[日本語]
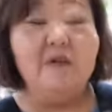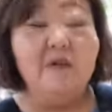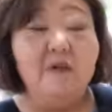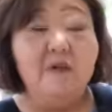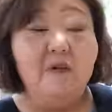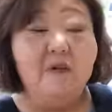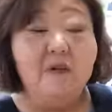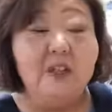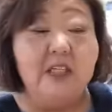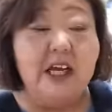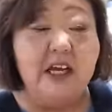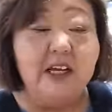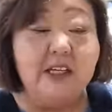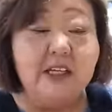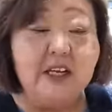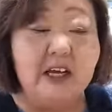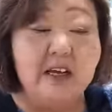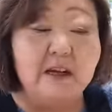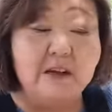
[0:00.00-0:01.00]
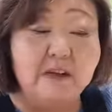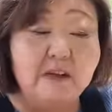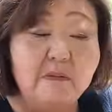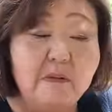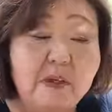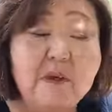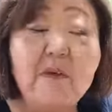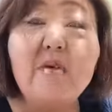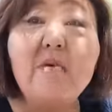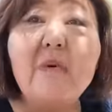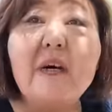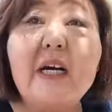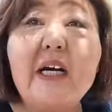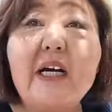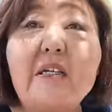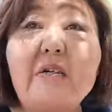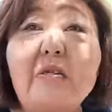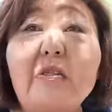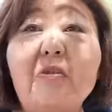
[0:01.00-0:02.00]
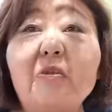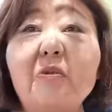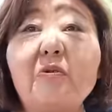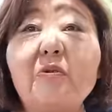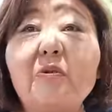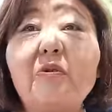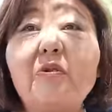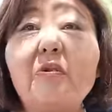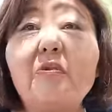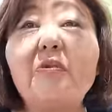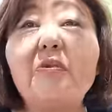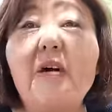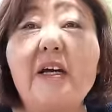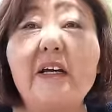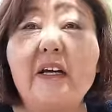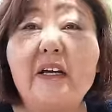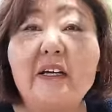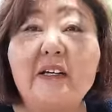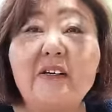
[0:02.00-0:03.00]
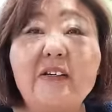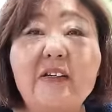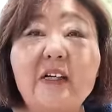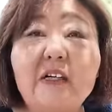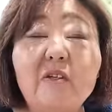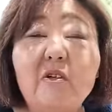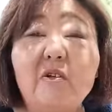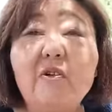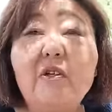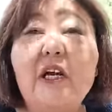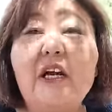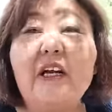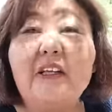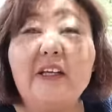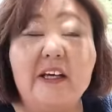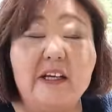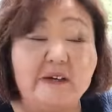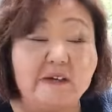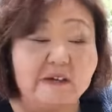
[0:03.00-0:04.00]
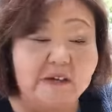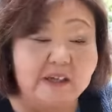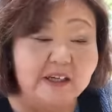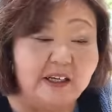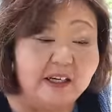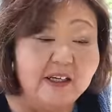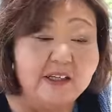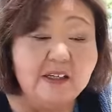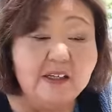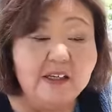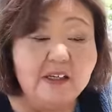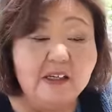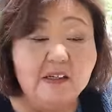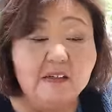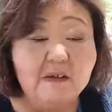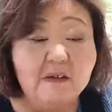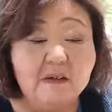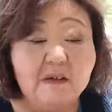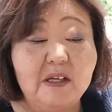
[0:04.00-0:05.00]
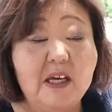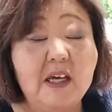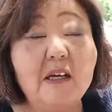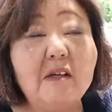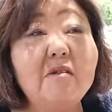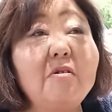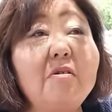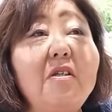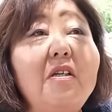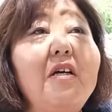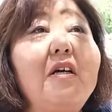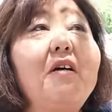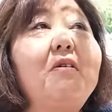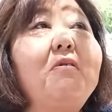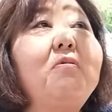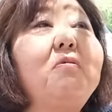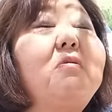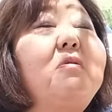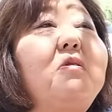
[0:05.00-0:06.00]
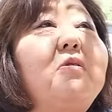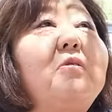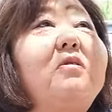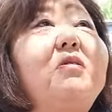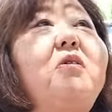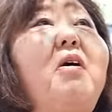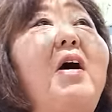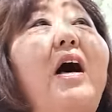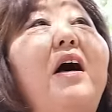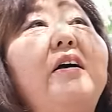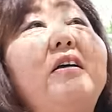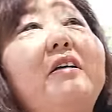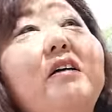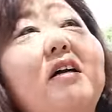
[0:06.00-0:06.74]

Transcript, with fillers: おさやに赤玉の細かいのちょっと振っとくわけ、はい、はい、飛んでいかないようにね、でそれで普通の半日